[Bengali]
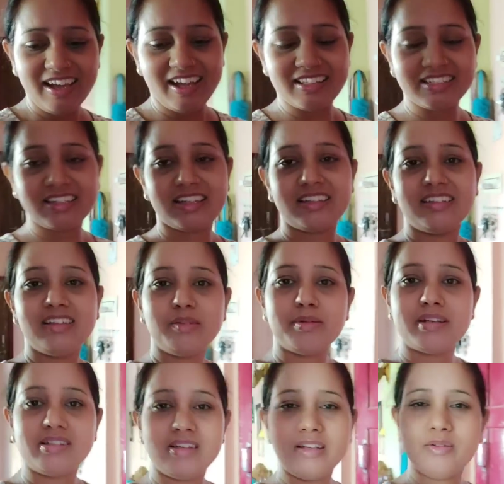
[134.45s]
আজকে তাতানদের
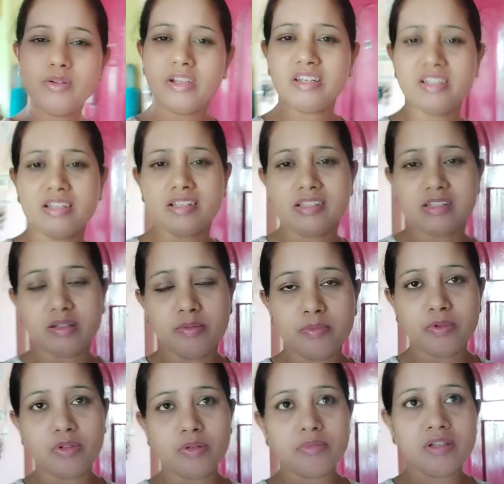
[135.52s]
বাসটা একটু লেটে এসছে
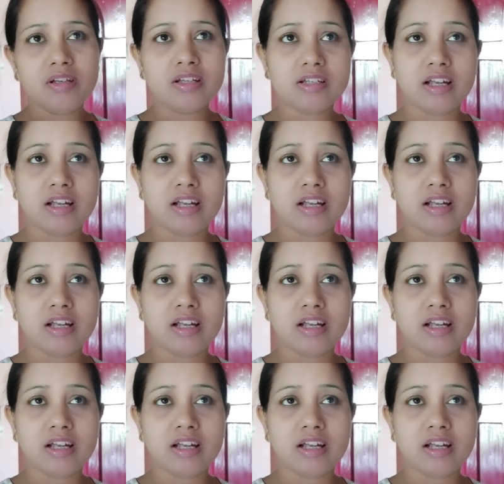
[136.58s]
প্রথম দিন না